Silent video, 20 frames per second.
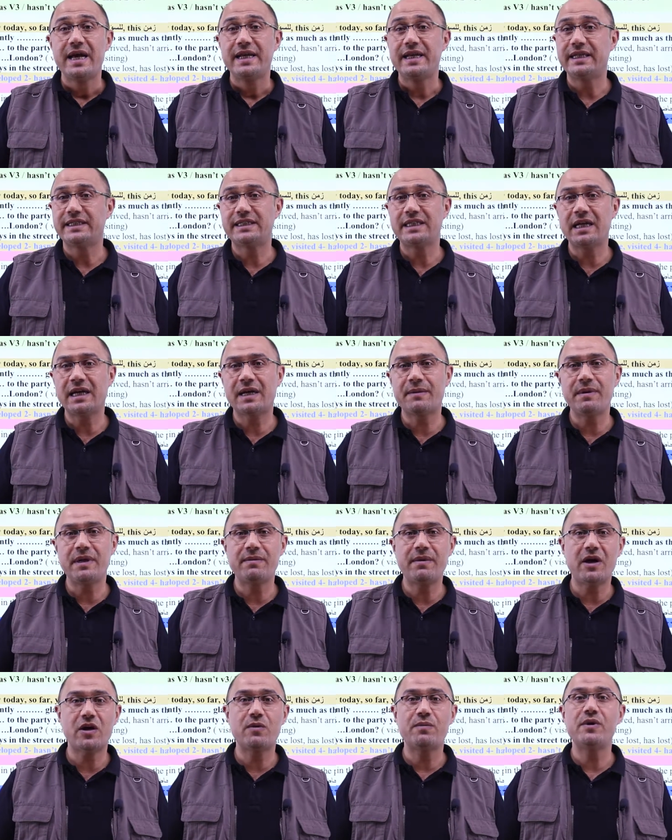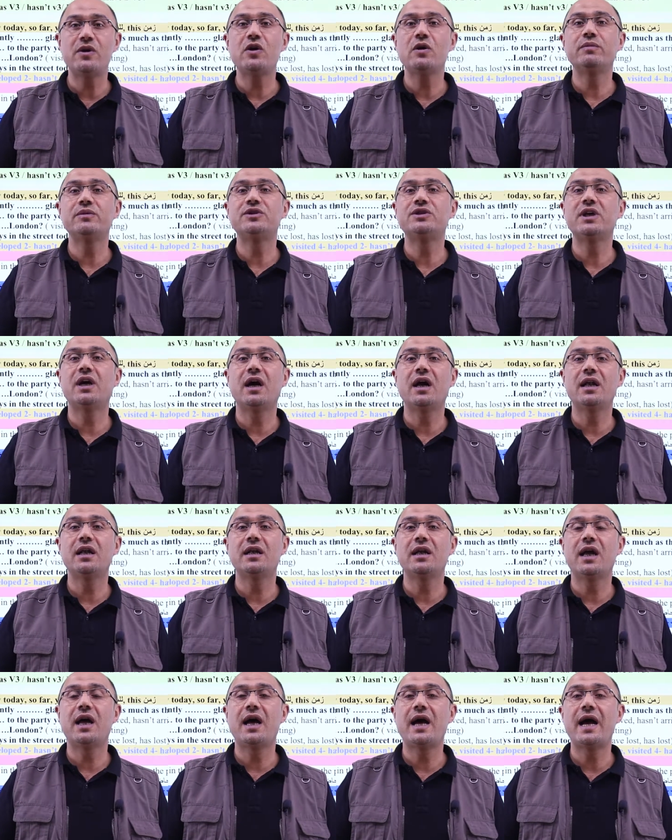نستكمل معكم اليوم إن شاء
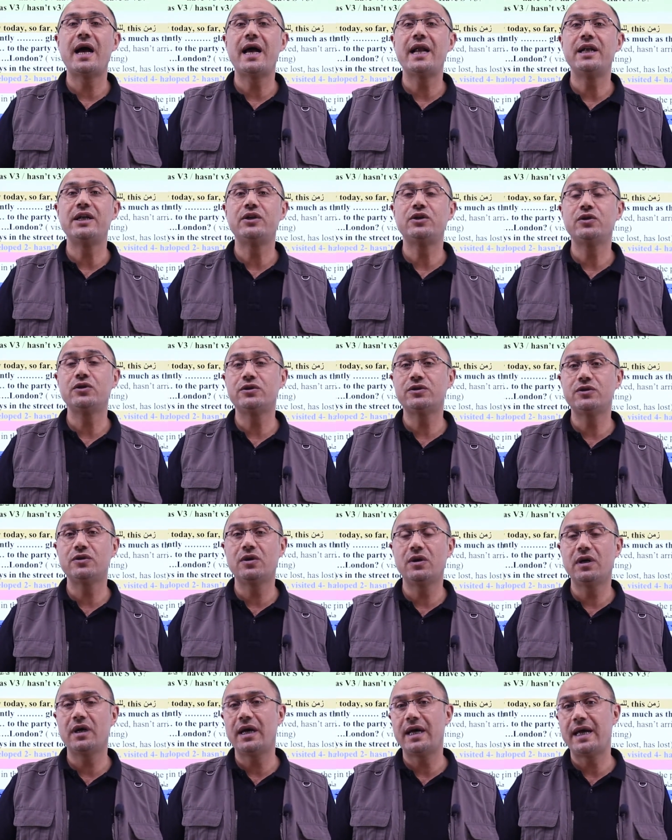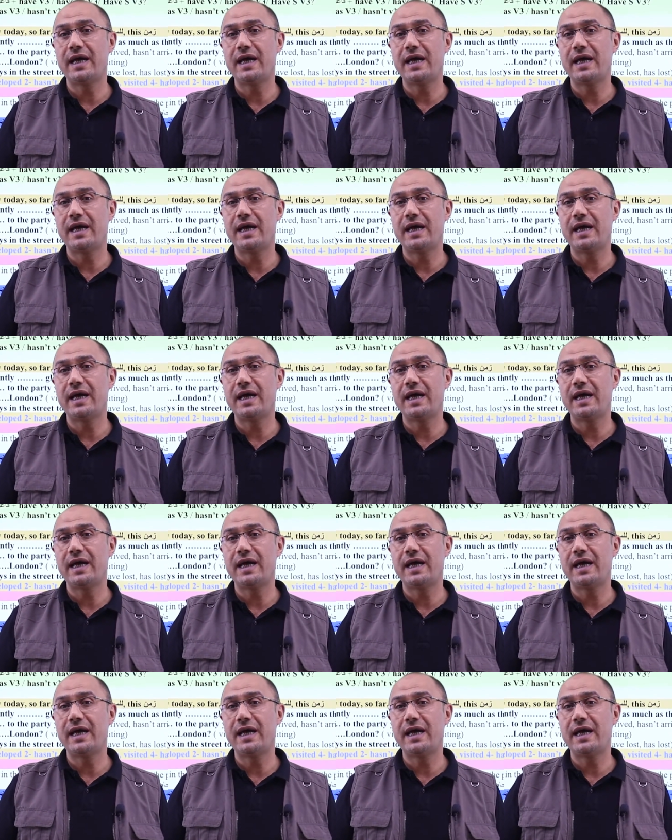الله الجزء